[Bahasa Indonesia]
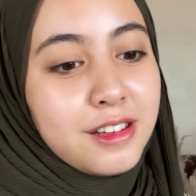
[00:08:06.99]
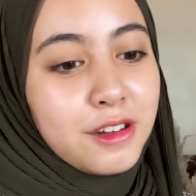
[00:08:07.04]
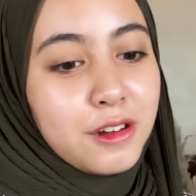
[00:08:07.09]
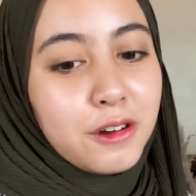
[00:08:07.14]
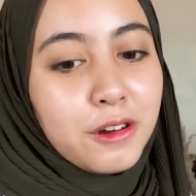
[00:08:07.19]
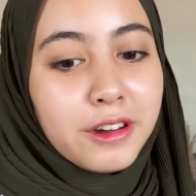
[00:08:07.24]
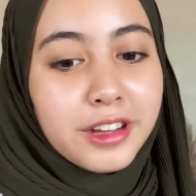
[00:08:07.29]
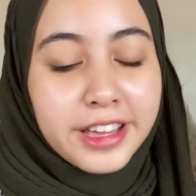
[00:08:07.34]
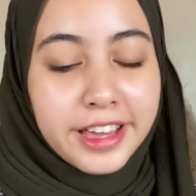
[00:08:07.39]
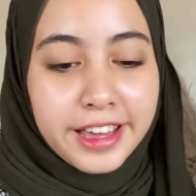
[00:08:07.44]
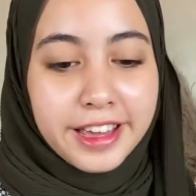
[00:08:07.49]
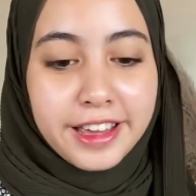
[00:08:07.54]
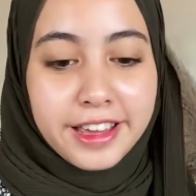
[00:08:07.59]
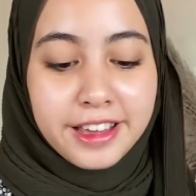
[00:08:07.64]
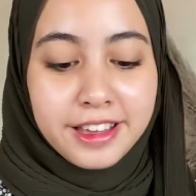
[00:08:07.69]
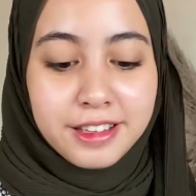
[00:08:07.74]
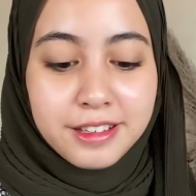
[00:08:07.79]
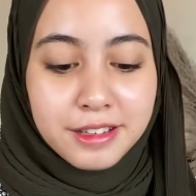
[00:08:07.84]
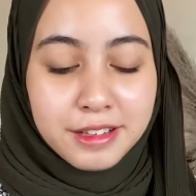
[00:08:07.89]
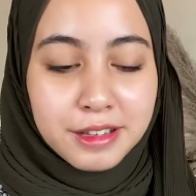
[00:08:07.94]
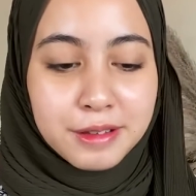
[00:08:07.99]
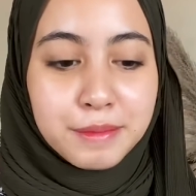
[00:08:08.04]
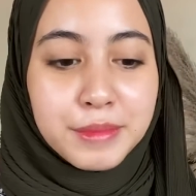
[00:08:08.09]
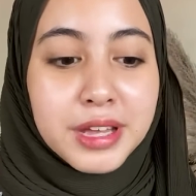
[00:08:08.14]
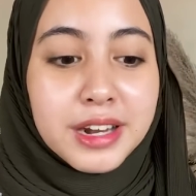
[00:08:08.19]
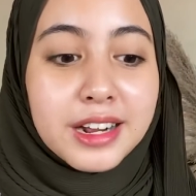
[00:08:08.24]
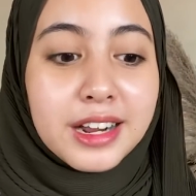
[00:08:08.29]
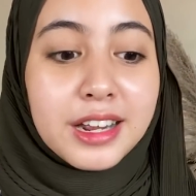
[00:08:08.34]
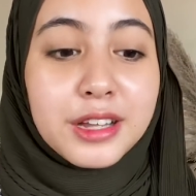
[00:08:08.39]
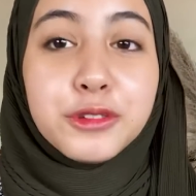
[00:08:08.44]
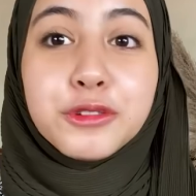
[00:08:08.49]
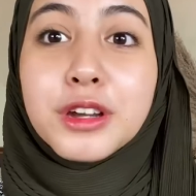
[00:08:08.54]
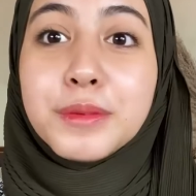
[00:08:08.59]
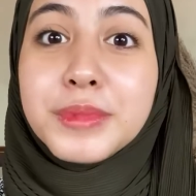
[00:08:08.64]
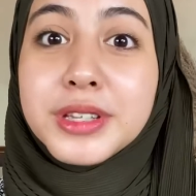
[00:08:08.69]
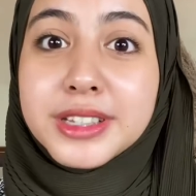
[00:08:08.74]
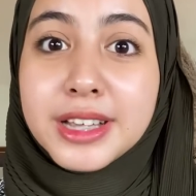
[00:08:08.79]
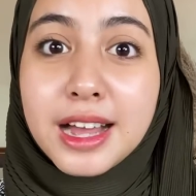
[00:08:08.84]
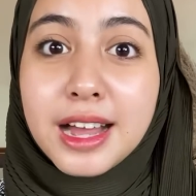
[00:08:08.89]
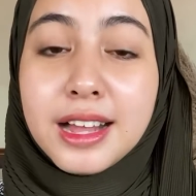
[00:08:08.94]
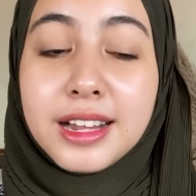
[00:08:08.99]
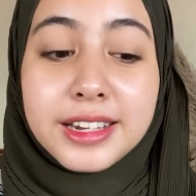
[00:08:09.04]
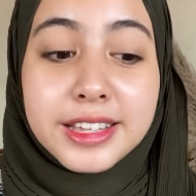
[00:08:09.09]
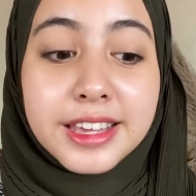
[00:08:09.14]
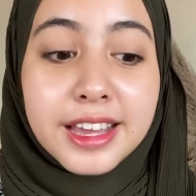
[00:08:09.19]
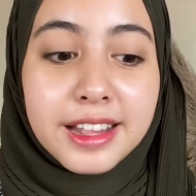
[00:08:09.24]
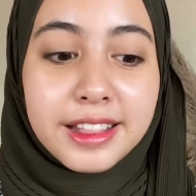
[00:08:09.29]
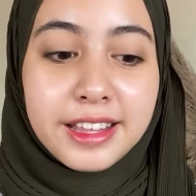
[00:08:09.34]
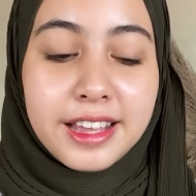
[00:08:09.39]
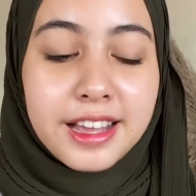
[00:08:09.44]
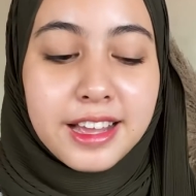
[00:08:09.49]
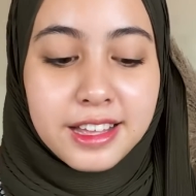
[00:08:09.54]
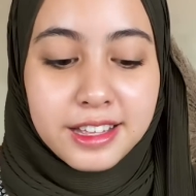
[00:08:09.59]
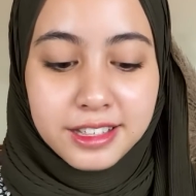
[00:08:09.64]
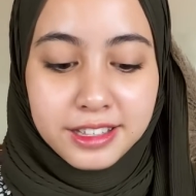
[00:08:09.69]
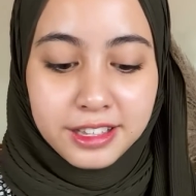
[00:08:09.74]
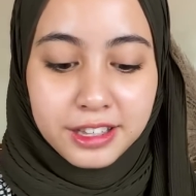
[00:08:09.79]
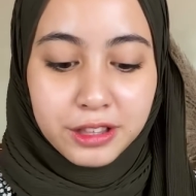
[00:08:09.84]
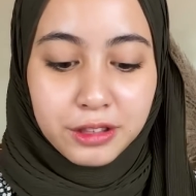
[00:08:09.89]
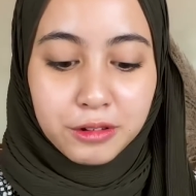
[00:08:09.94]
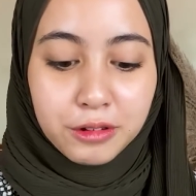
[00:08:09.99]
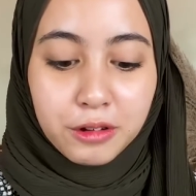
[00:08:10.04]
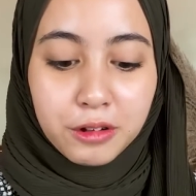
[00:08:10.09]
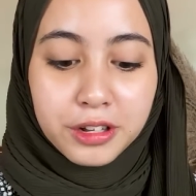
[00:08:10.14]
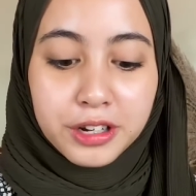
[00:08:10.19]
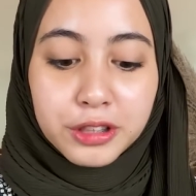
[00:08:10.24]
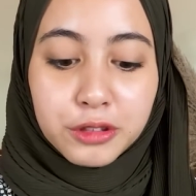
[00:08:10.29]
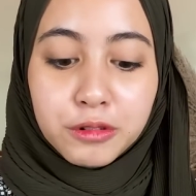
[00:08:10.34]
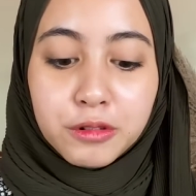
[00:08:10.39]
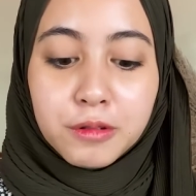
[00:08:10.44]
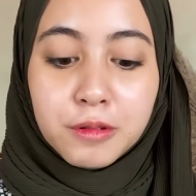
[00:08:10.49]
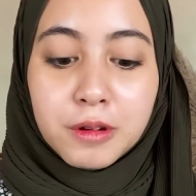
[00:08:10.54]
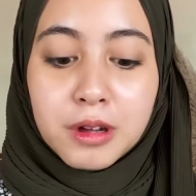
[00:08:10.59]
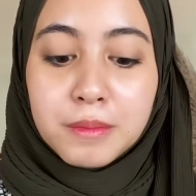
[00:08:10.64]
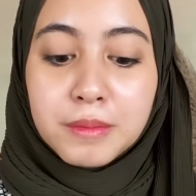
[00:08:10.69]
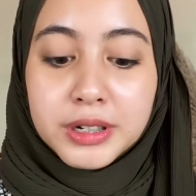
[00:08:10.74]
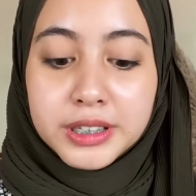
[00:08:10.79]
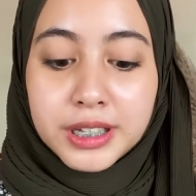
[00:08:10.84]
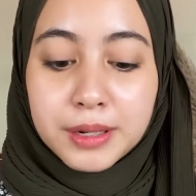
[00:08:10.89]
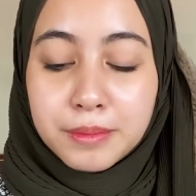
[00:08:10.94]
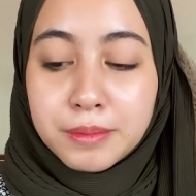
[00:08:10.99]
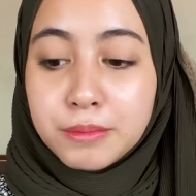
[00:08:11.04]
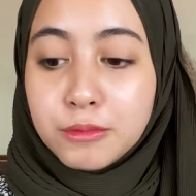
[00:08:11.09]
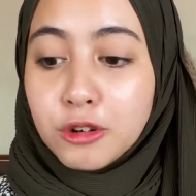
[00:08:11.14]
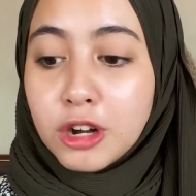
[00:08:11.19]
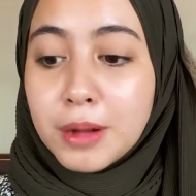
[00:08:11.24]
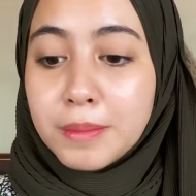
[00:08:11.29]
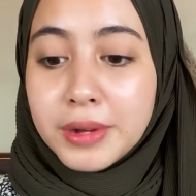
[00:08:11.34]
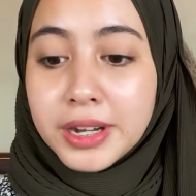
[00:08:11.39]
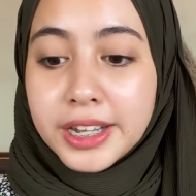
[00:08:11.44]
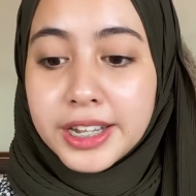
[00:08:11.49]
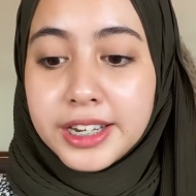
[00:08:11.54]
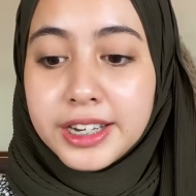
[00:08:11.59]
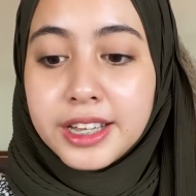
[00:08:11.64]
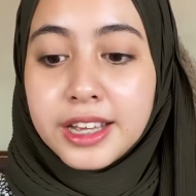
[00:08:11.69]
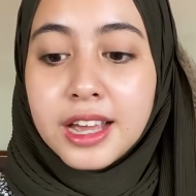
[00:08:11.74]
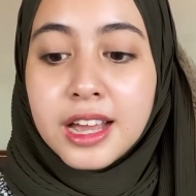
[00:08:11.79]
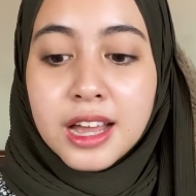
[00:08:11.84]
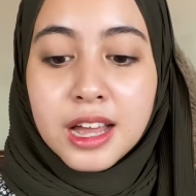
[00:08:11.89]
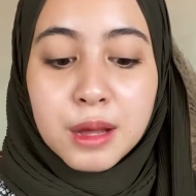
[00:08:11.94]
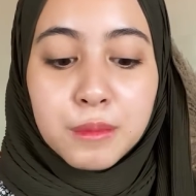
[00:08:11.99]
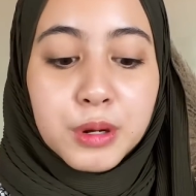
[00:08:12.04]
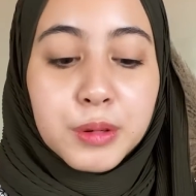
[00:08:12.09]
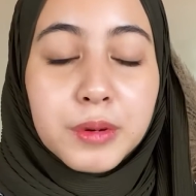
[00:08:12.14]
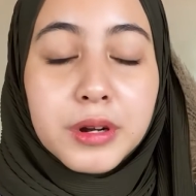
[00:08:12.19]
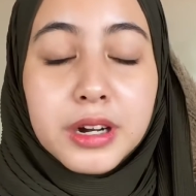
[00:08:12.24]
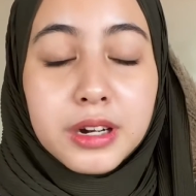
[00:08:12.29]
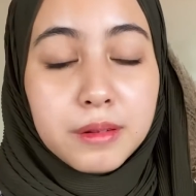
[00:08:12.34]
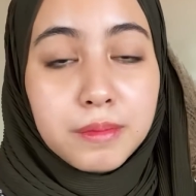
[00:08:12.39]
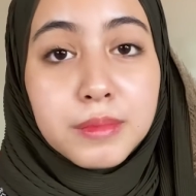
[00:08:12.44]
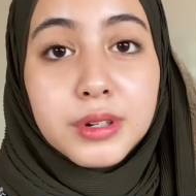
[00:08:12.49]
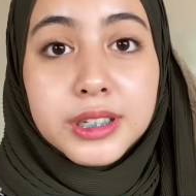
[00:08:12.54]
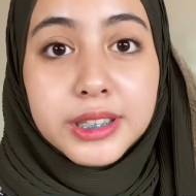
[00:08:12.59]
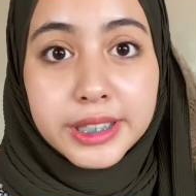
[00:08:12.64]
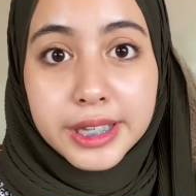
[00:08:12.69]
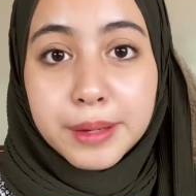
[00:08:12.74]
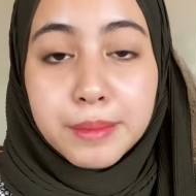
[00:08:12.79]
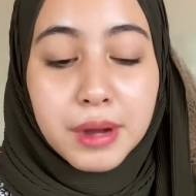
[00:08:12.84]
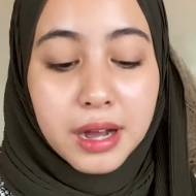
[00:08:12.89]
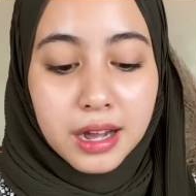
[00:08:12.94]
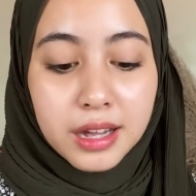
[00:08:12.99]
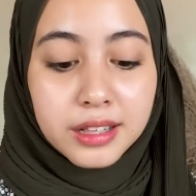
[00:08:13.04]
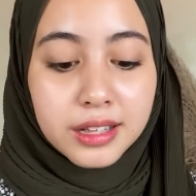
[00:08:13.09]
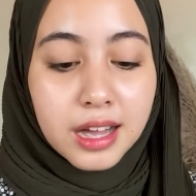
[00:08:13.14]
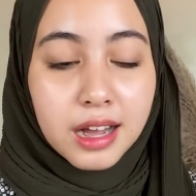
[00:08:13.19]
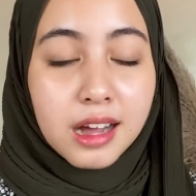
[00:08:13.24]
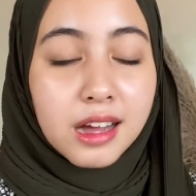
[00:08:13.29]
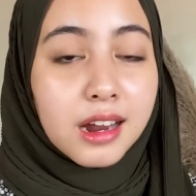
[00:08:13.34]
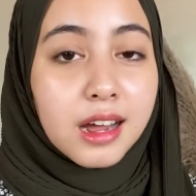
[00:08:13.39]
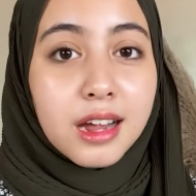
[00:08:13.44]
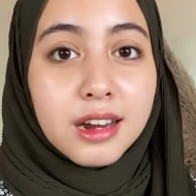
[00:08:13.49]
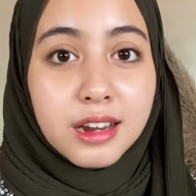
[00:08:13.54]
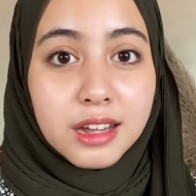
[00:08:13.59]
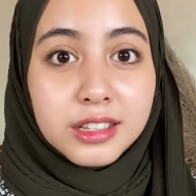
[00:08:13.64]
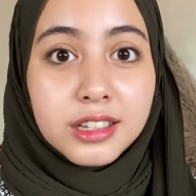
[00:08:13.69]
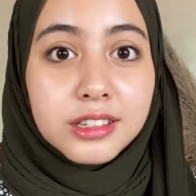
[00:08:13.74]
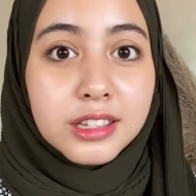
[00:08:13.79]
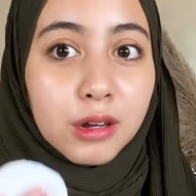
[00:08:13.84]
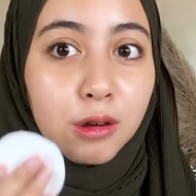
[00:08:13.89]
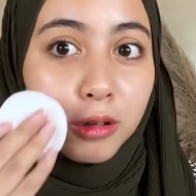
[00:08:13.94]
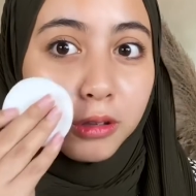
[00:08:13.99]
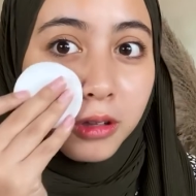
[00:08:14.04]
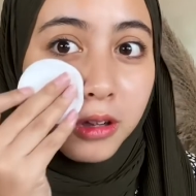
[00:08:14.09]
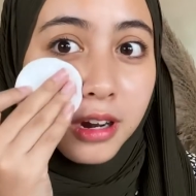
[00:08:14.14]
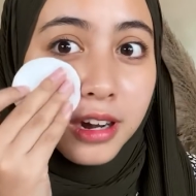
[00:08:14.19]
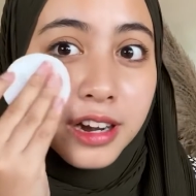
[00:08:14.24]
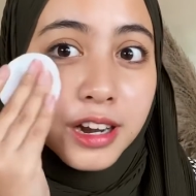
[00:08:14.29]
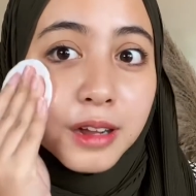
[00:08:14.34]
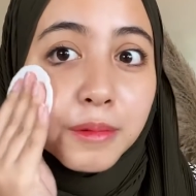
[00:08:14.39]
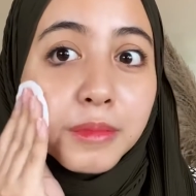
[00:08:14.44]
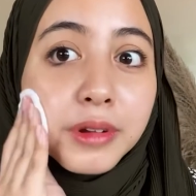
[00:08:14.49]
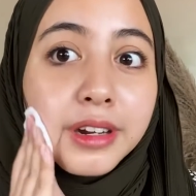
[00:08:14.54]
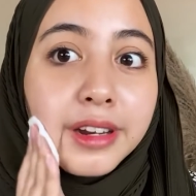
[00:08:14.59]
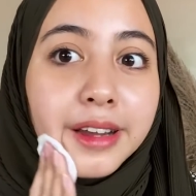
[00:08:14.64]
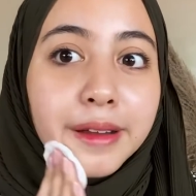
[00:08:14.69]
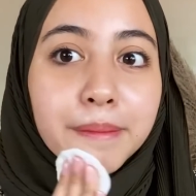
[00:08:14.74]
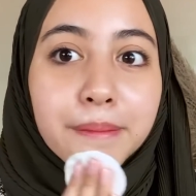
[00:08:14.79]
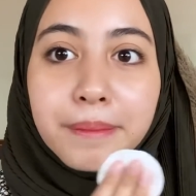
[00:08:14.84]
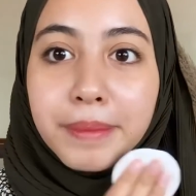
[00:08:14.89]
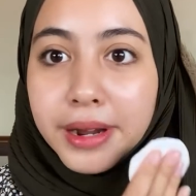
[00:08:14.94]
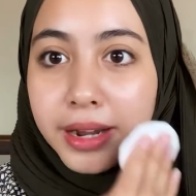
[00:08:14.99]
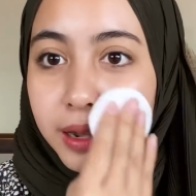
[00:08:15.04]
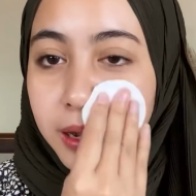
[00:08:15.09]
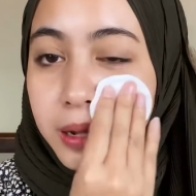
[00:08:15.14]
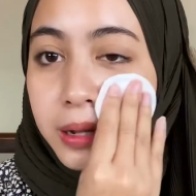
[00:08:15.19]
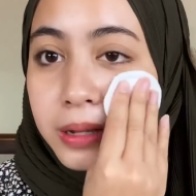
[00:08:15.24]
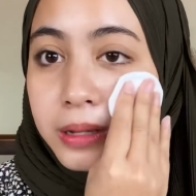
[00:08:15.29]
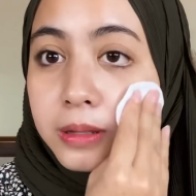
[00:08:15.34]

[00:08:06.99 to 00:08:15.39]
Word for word: Oke, biar kalian juga bisa lihat ya kalau ini tuh bersihin muka pakai ini benar-benar bersih banget nggak akan ada sisa kotoran yang menempel